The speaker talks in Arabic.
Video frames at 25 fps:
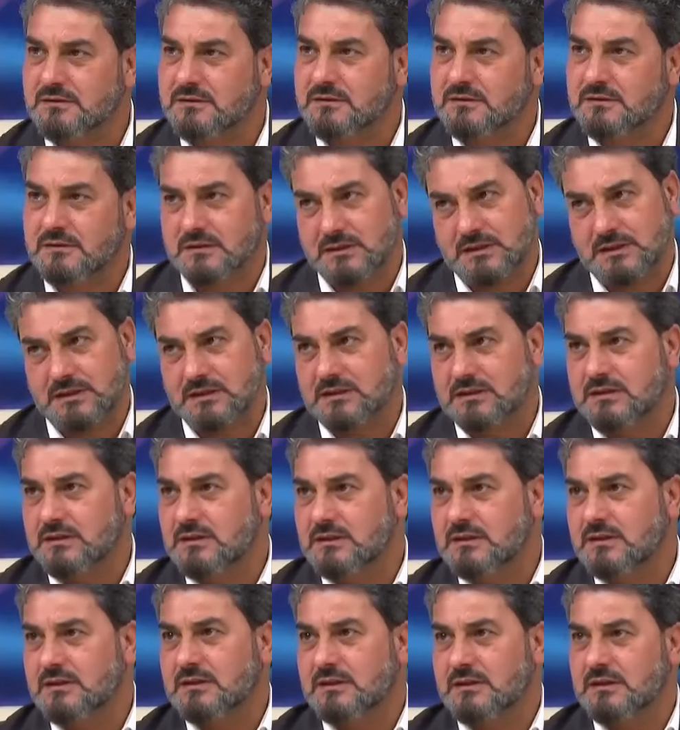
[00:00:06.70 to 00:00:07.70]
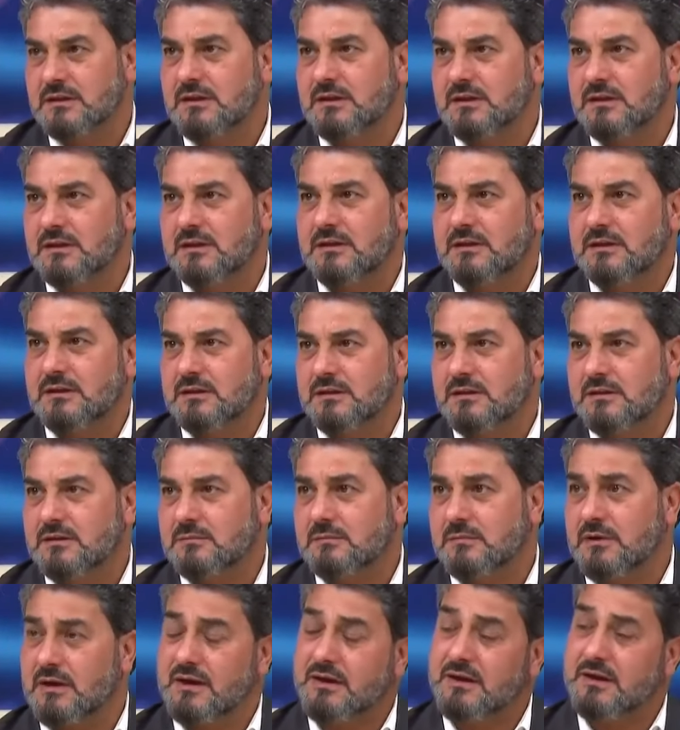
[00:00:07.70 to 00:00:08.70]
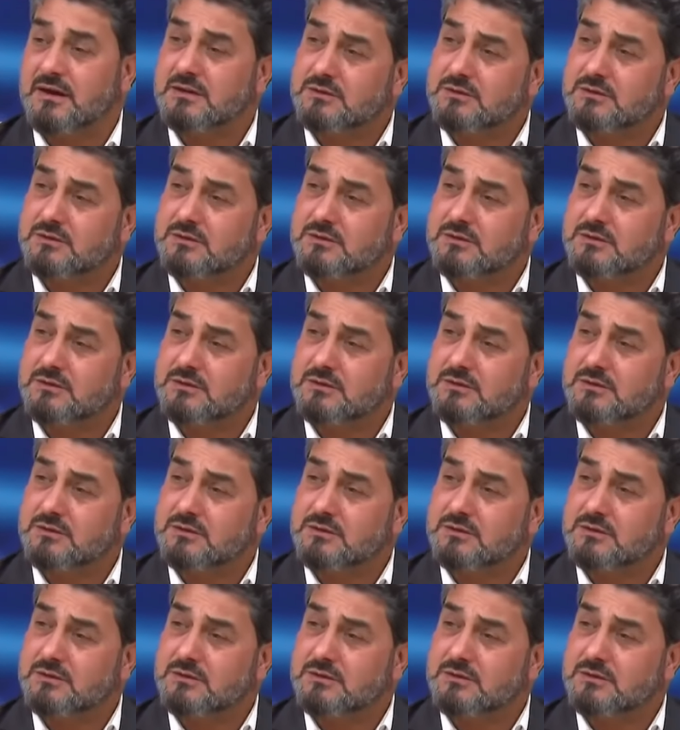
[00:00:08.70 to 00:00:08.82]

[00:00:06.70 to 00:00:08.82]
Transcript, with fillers: اي إيه. انت قلت البارحة